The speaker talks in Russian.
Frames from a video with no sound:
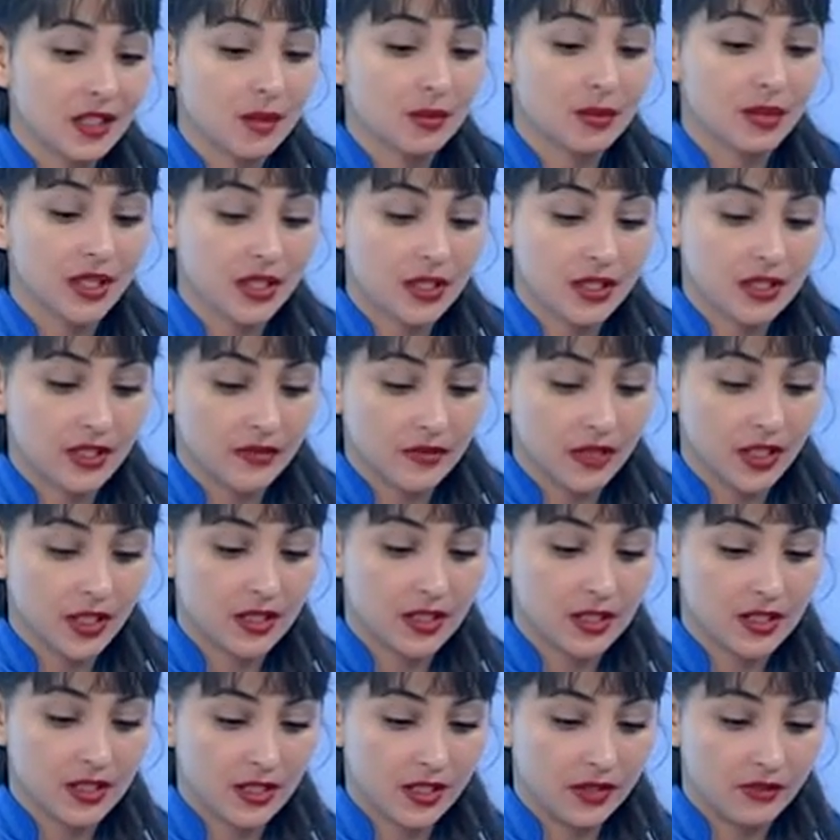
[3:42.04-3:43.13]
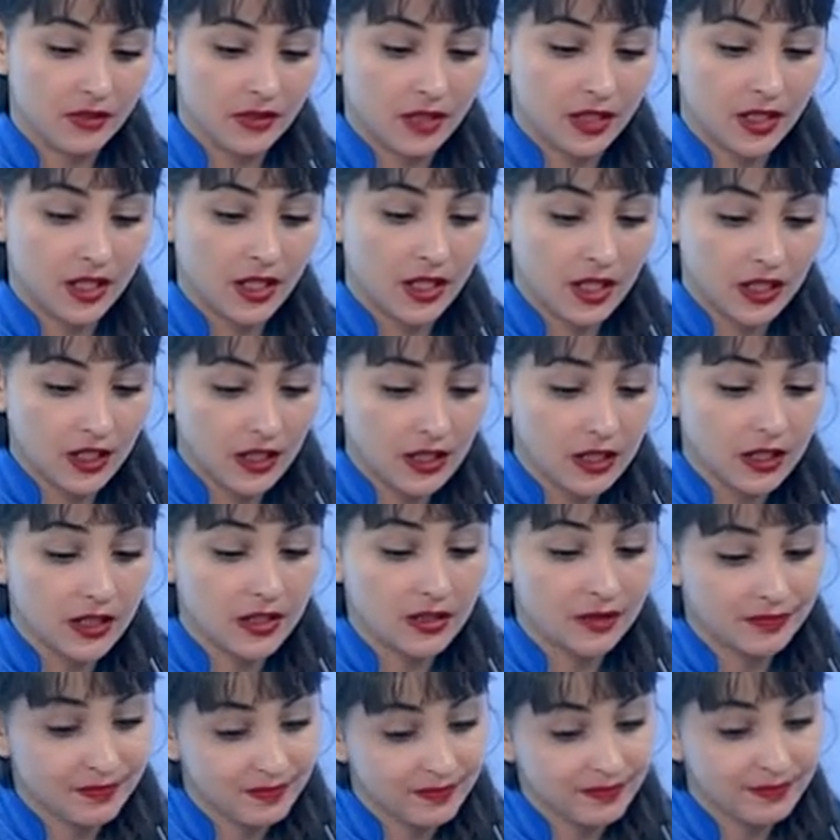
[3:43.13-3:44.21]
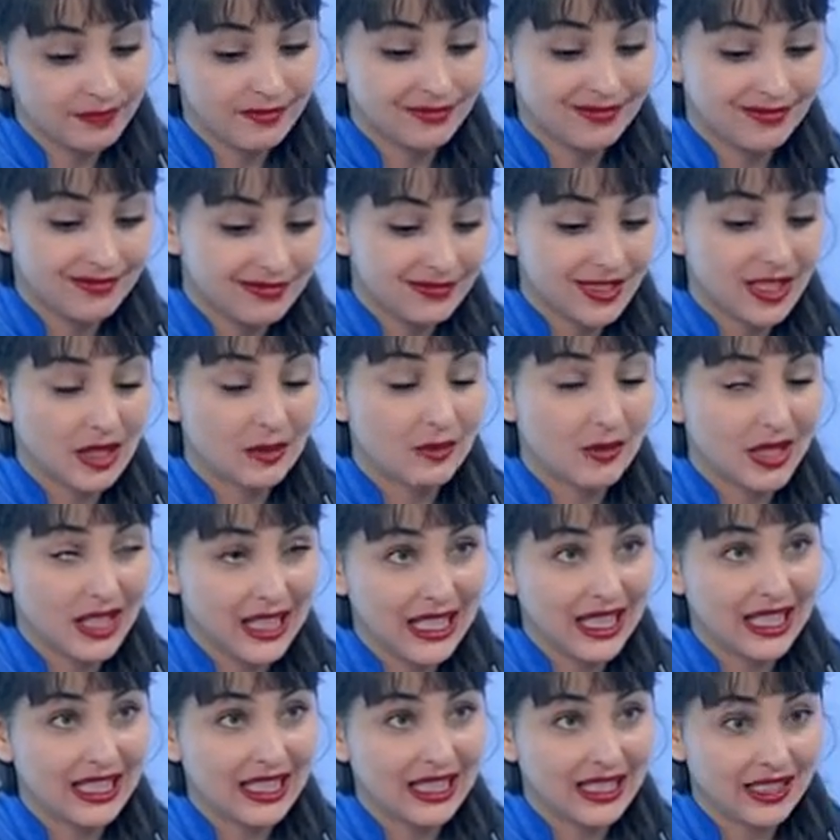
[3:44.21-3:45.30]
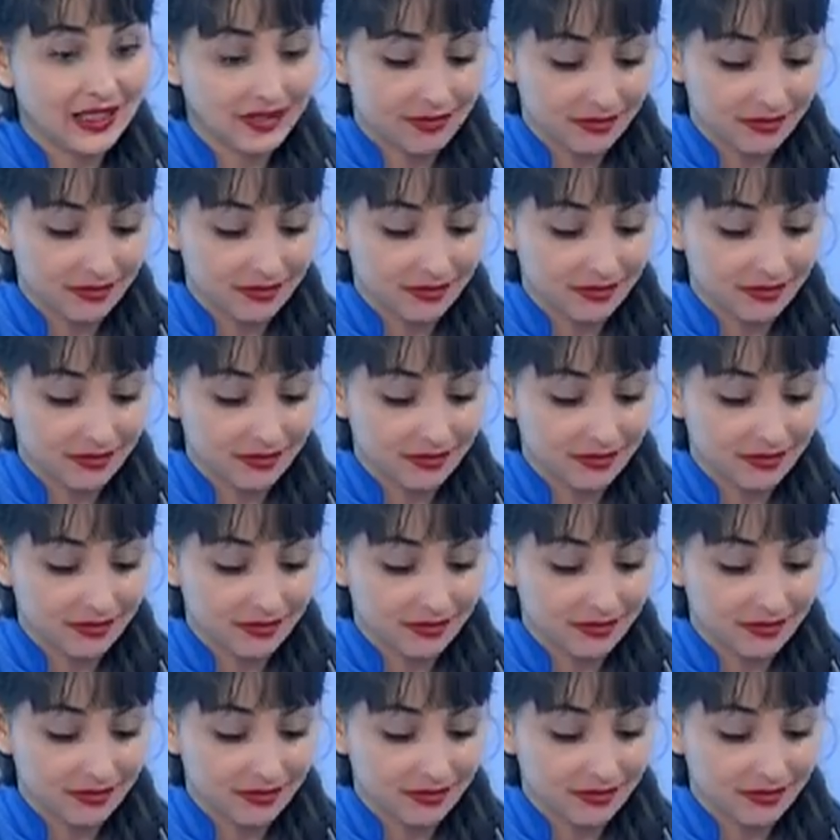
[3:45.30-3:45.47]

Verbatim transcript: доплата за вредность, она велика или номинальна?